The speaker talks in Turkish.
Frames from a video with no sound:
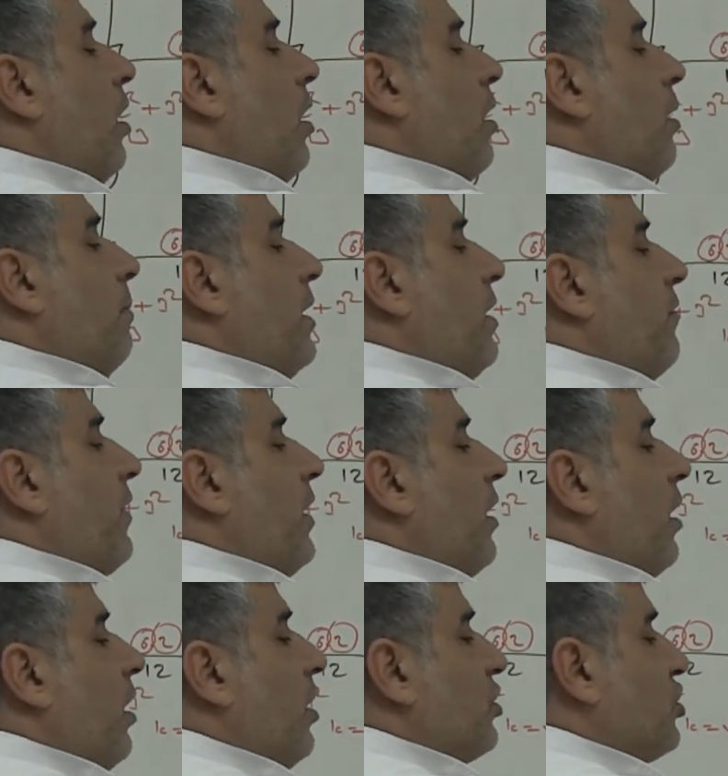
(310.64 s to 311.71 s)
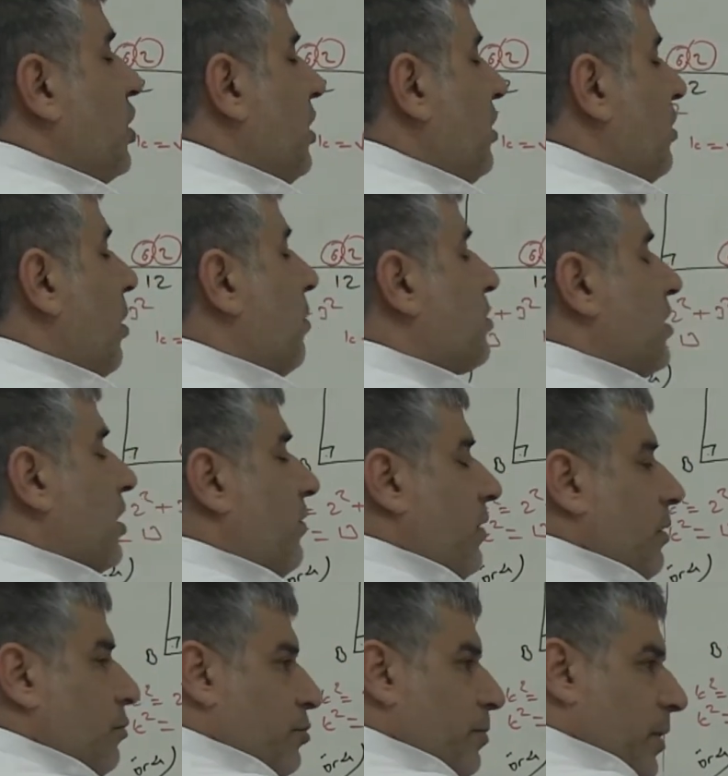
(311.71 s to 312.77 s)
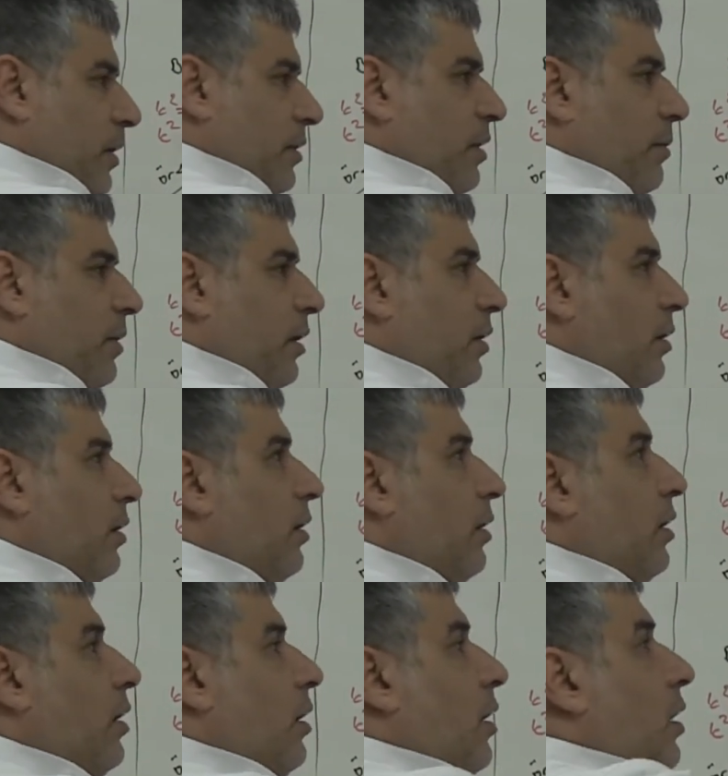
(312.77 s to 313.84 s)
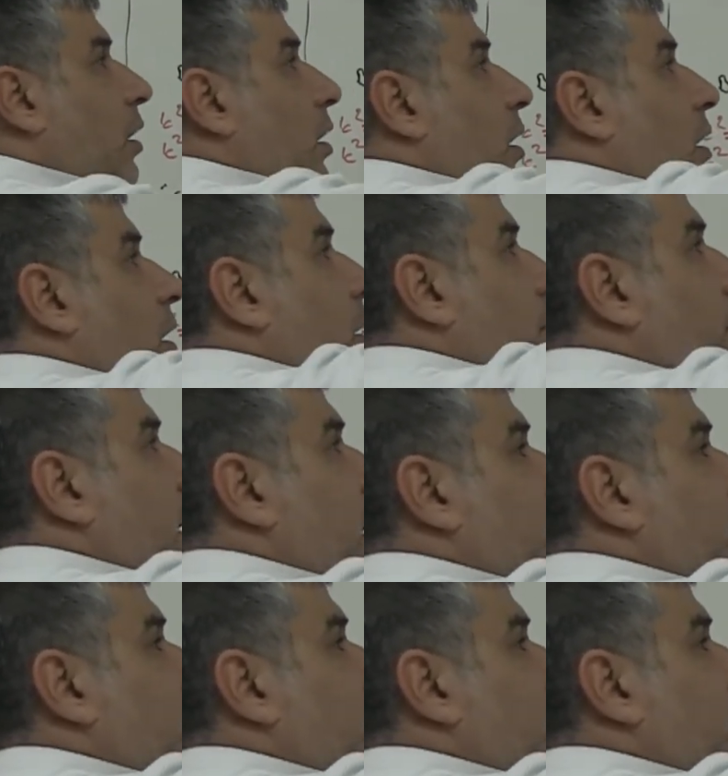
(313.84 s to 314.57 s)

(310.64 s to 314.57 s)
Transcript: AB ve AC'yi tam sayı vermiş bana değil mi? AB